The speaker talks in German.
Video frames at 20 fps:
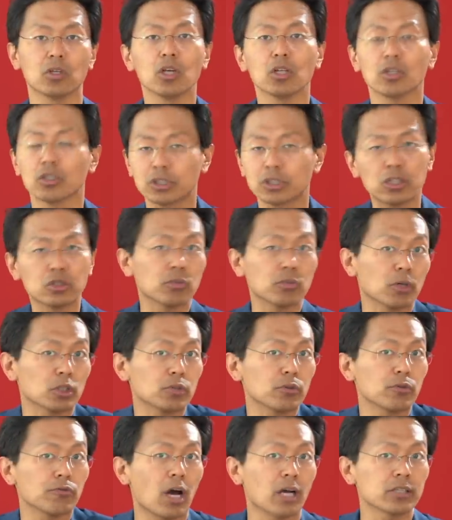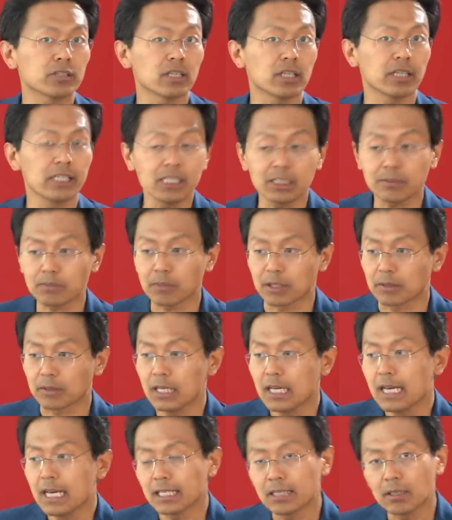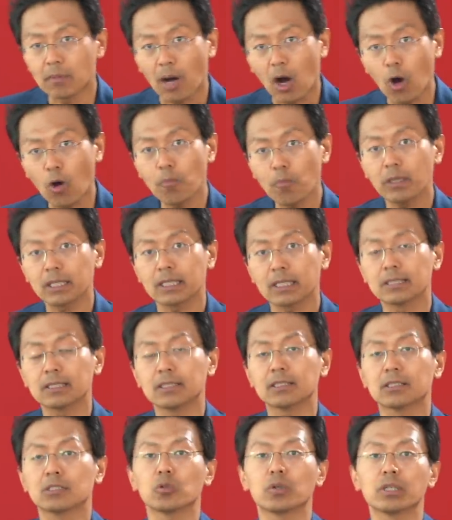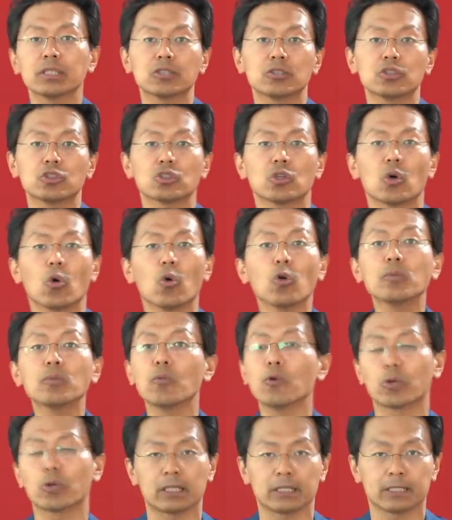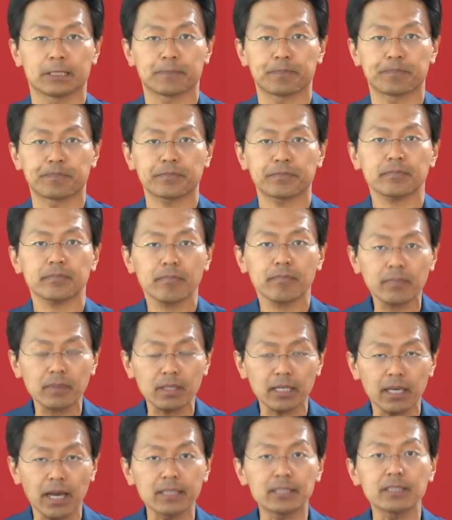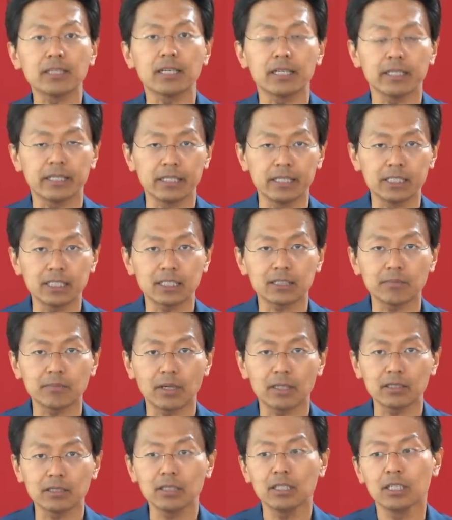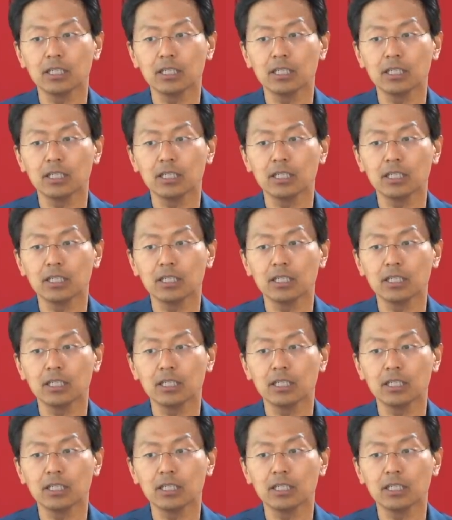Das gilt zum Beispiel für Attila Hildmann, denn im Augenblick ist es juristisch unmöglich, Attila Hildmann